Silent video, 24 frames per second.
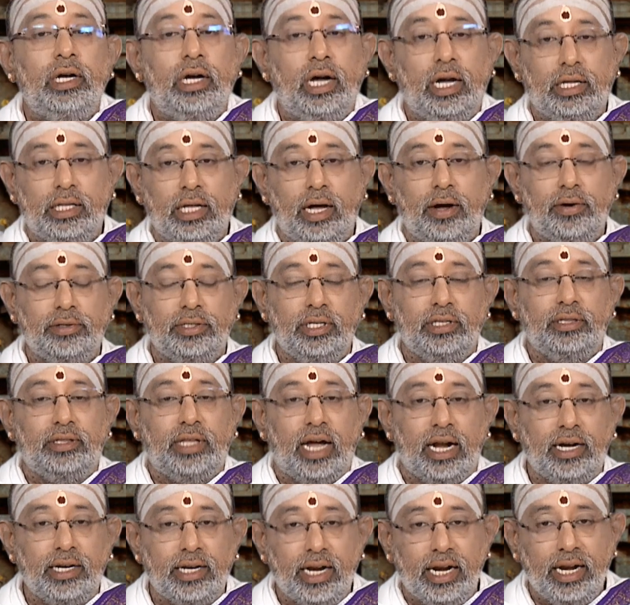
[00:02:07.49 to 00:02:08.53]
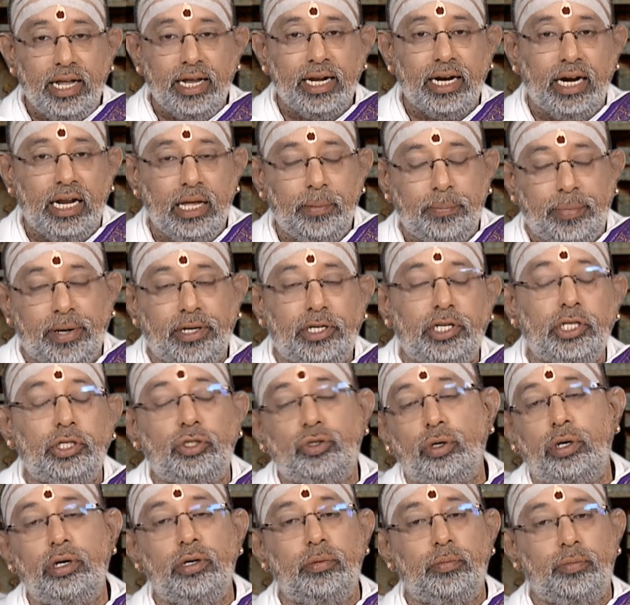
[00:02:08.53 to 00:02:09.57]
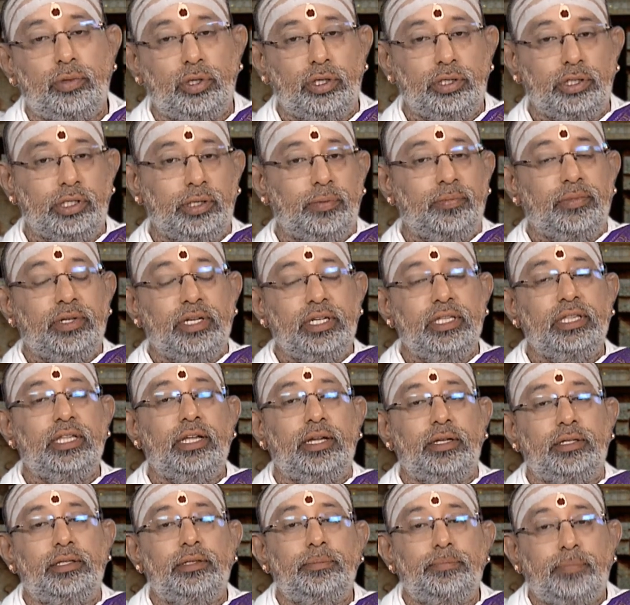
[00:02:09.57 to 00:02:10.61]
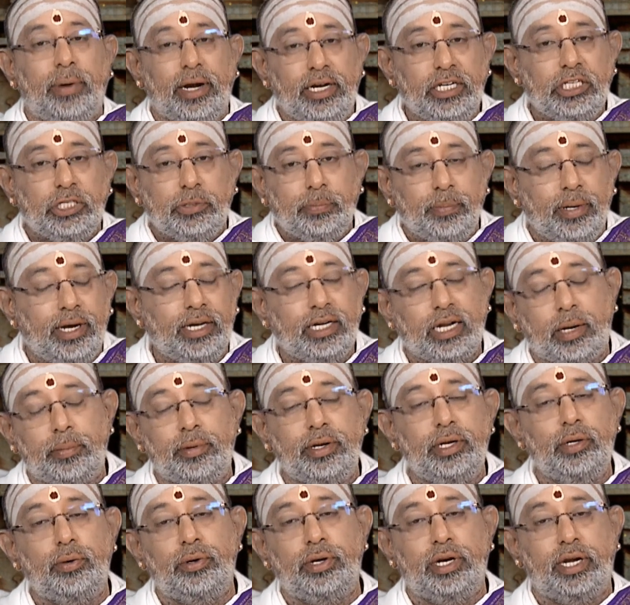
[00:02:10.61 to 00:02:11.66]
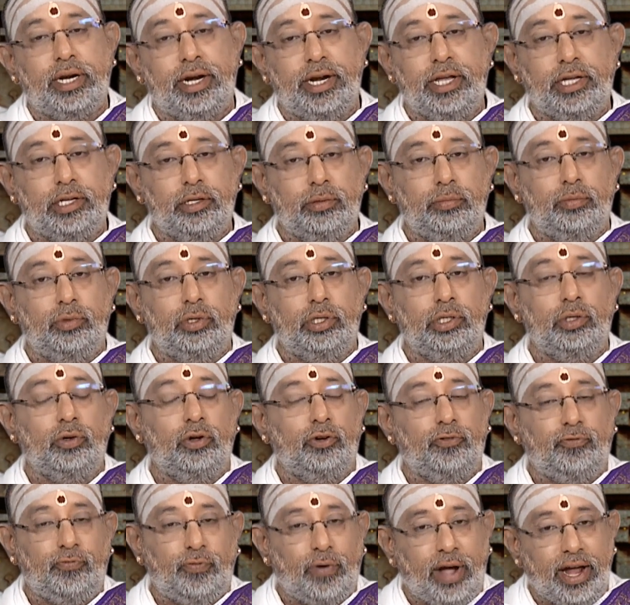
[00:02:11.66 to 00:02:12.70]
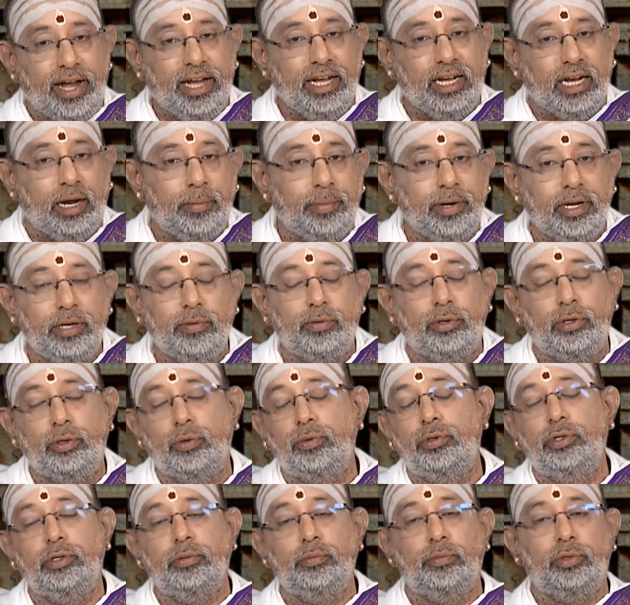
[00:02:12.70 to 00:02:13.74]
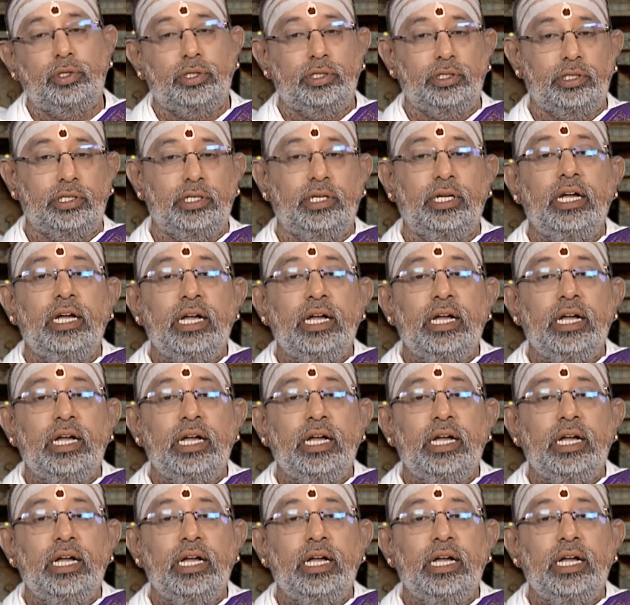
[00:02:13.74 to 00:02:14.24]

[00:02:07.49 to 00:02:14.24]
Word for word: அதாவது தண்டனைகளை பற்றி சொல்லும் பொழுது இந்த பனிஷ்மெண்ட் அப்படின்னு ஒன்று கிடைக்கும் பொழுது ஒரு ஃபைன் அப்படின்னு ஒன்று விழும் பொழுது